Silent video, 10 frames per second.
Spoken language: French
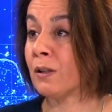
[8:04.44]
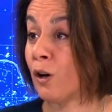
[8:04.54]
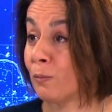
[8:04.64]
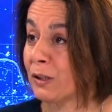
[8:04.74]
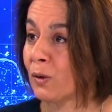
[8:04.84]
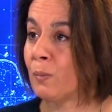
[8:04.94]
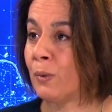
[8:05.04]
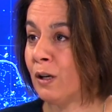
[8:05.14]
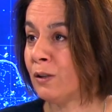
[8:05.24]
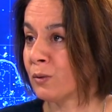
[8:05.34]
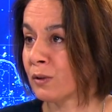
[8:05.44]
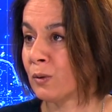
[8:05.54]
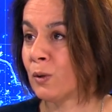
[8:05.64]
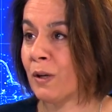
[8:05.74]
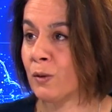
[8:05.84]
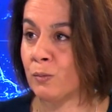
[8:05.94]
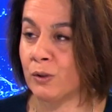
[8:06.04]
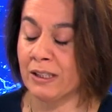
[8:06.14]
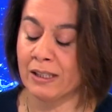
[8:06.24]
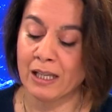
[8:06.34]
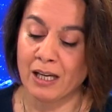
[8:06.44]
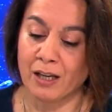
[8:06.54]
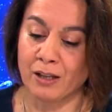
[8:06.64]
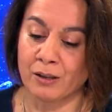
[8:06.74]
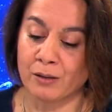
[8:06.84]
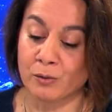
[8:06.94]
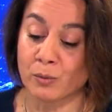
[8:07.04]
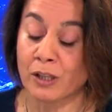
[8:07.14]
en métropole donc au Royaume-Uni en tout